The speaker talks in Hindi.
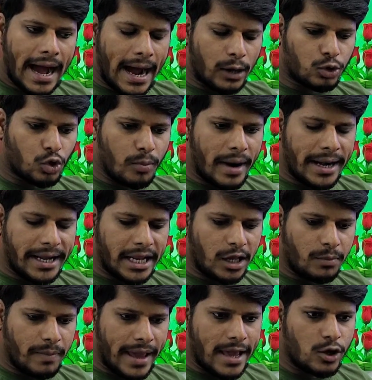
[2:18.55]
ऑटोमेटिक
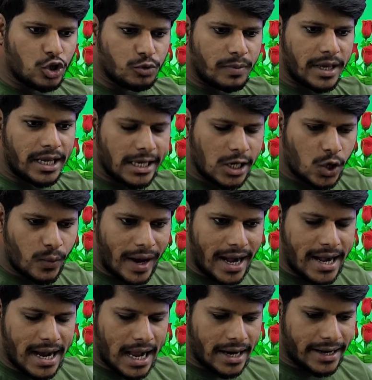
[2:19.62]
बैंक उसमें
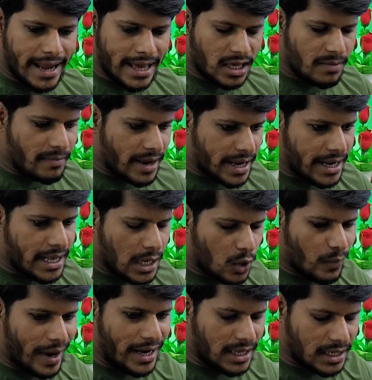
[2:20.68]
इंक्वायरी डाल रहा है कि मैंने
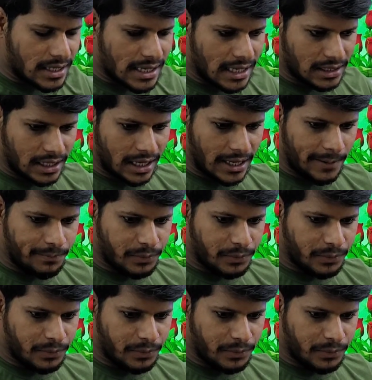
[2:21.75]
इंक्वायरी किया था